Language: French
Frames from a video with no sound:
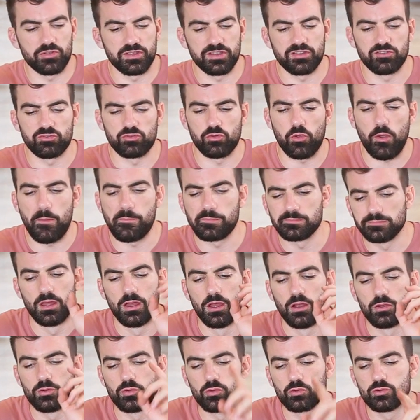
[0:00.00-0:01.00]
en texture.
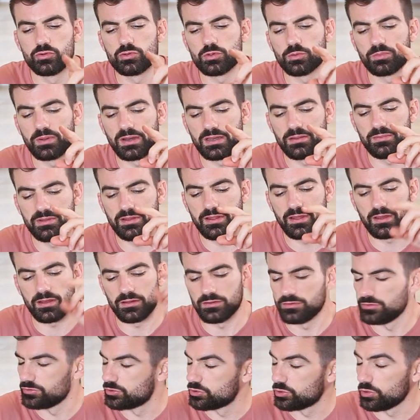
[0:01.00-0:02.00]
Conclusion
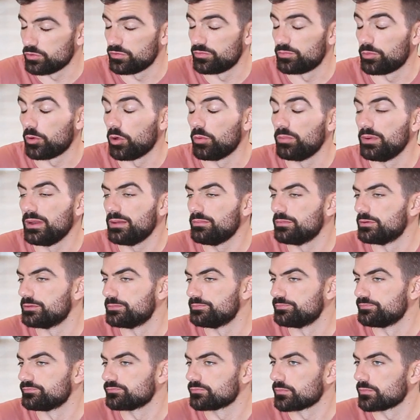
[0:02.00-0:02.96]
préliminaire, sauf problème